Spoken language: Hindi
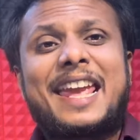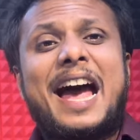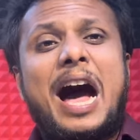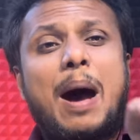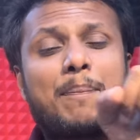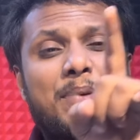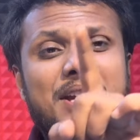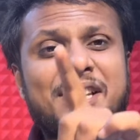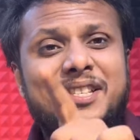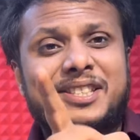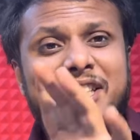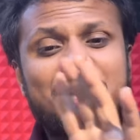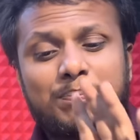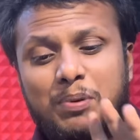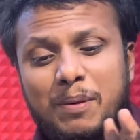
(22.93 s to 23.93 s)
गया आपके
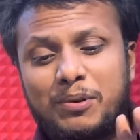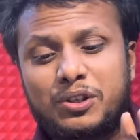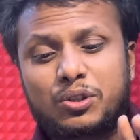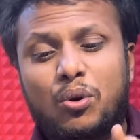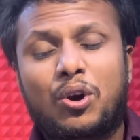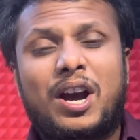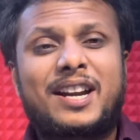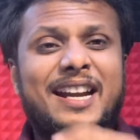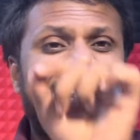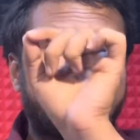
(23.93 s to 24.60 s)
स्क्रीन पे भी शो कर रहा है